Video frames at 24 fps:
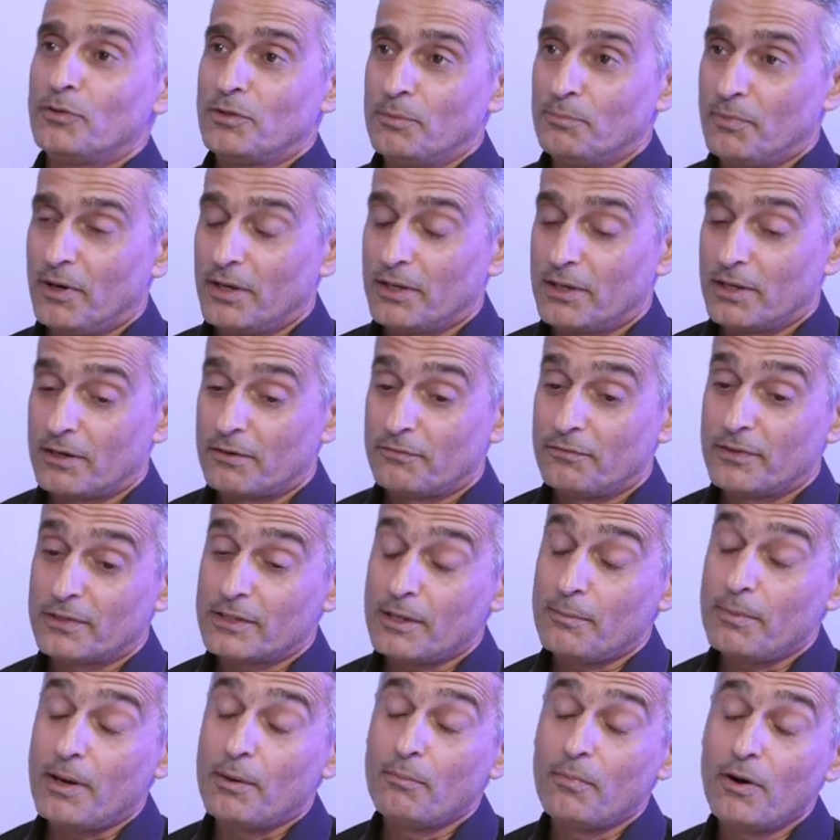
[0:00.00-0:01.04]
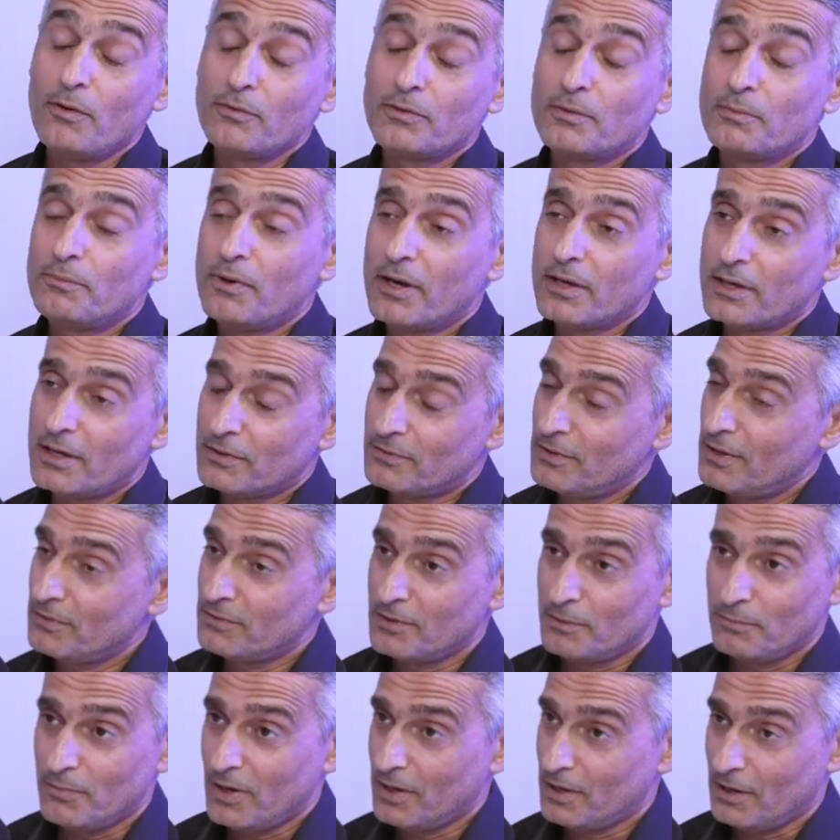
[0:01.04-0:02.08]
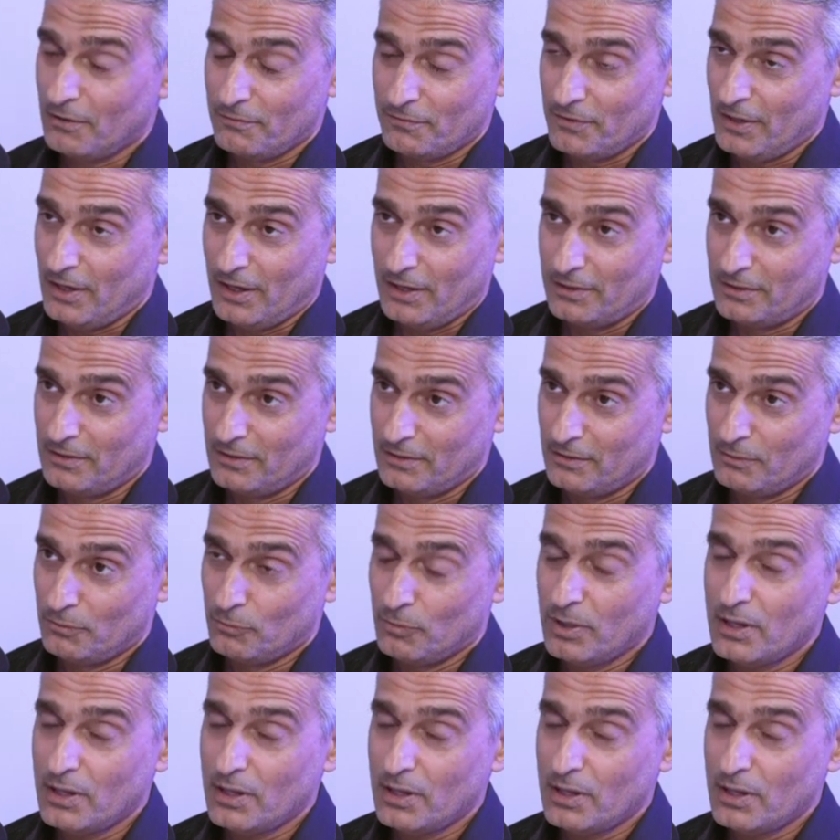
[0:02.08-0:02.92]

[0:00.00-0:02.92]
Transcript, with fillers: ماونتن بايكر فطبعا ماونتن بايك اساسا ما كان في حد